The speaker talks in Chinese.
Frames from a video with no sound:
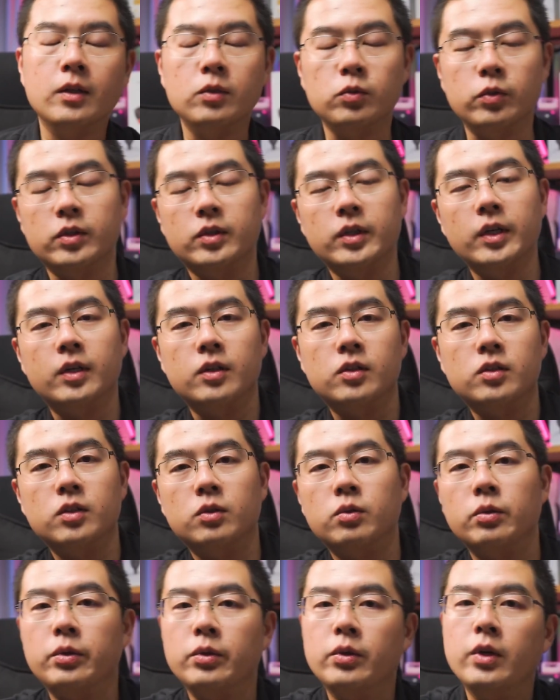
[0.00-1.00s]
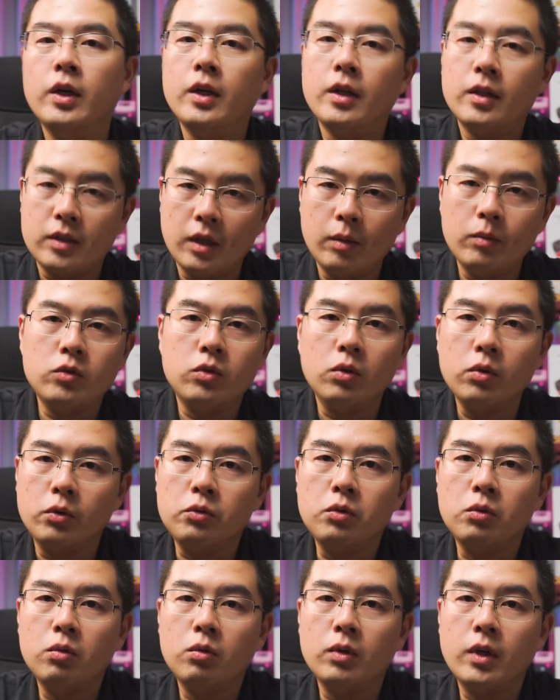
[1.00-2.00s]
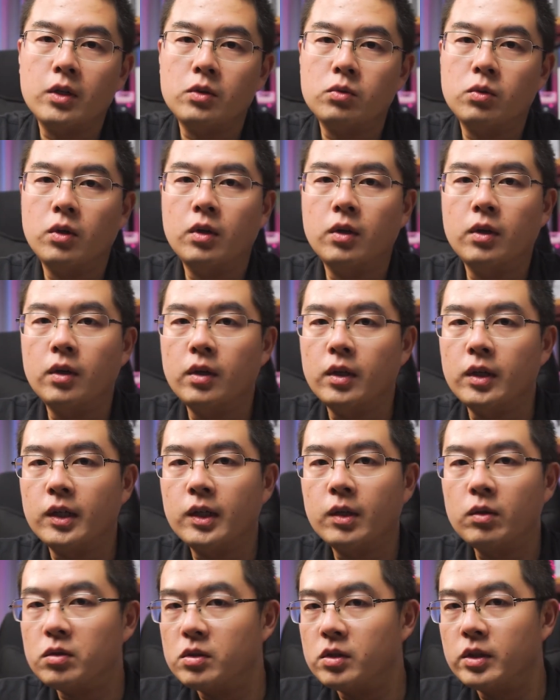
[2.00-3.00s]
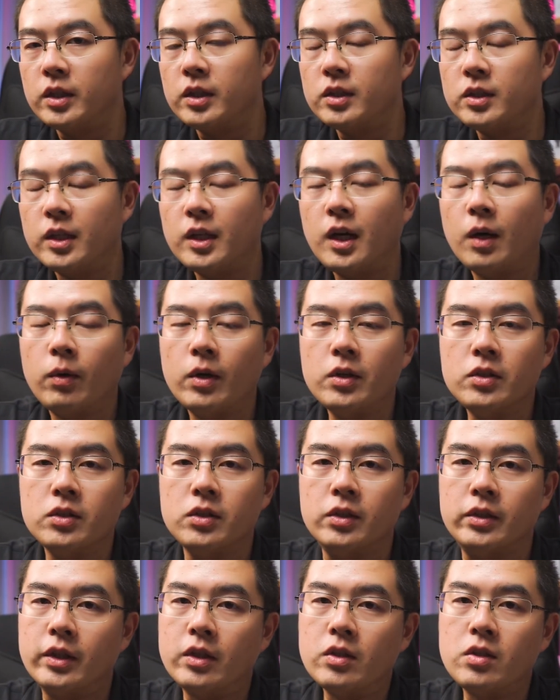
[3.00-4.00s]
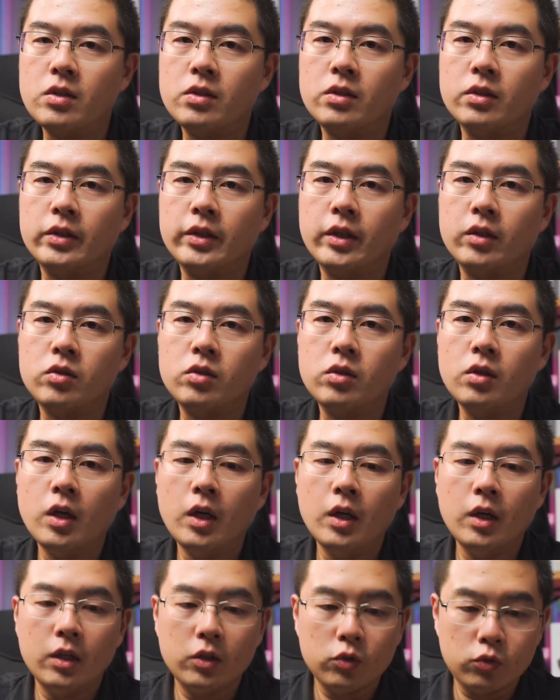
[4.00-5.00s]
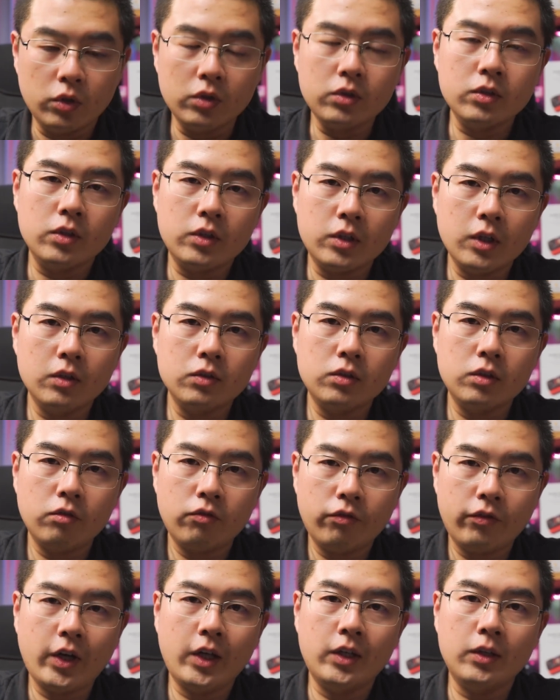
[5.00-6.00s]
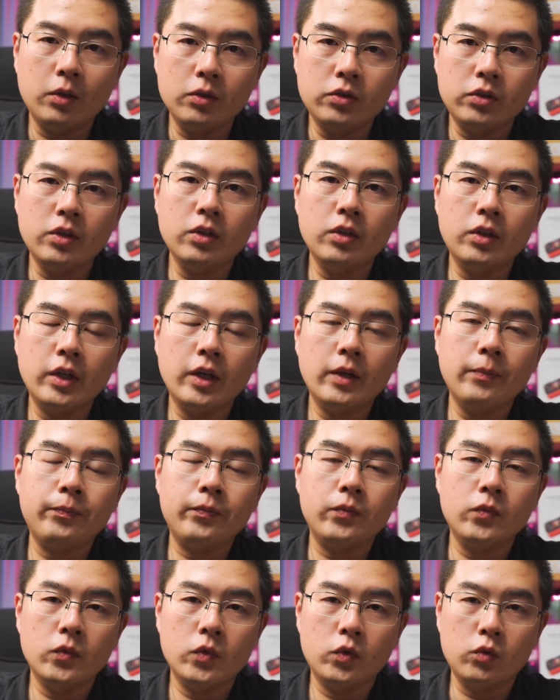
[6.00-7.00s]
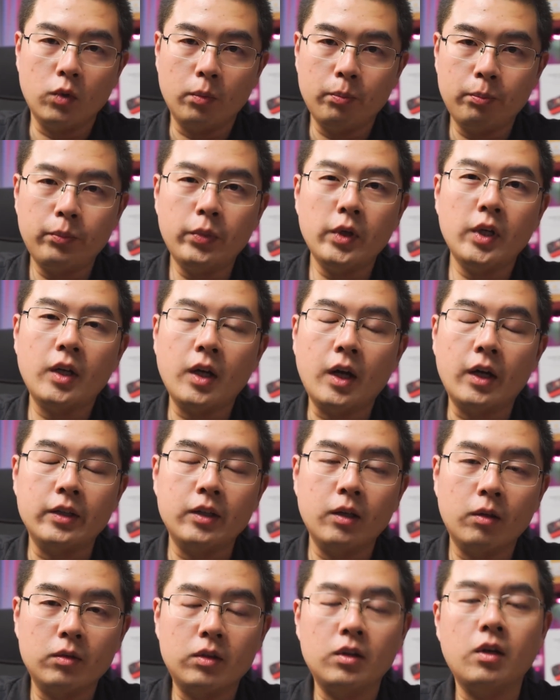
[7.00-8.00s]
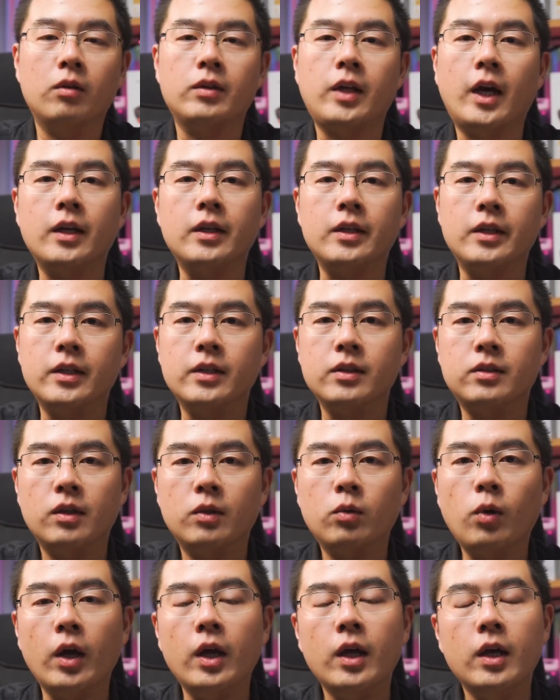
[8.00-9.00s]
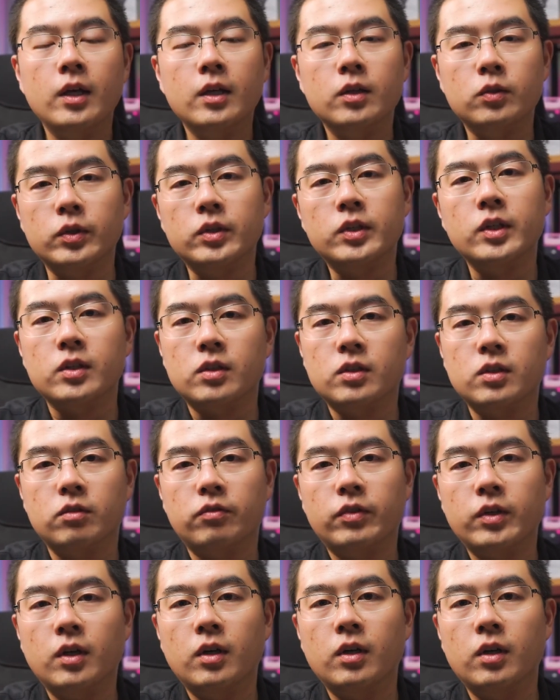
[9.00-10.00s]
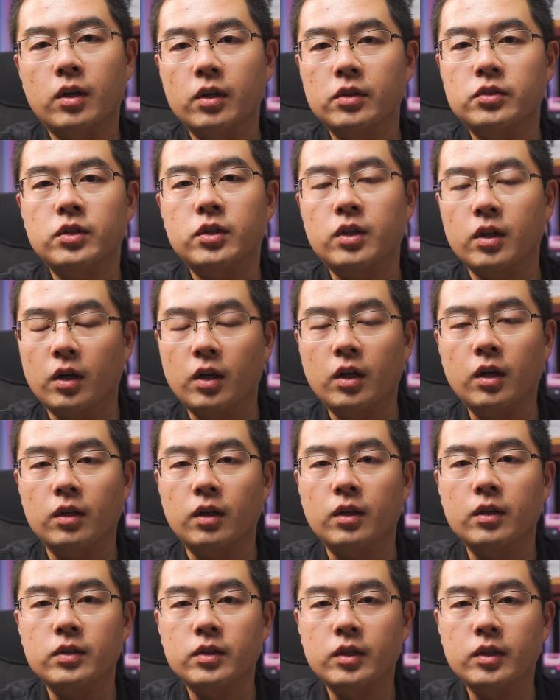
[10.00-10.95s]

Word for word: 所以这个是对于咱们所有的用户来说，应该说是一个皆大欢喜的一件事情，也是全景相机发展到今天所必然要到达的一个阶段。所以这个是非常可喜可贺的。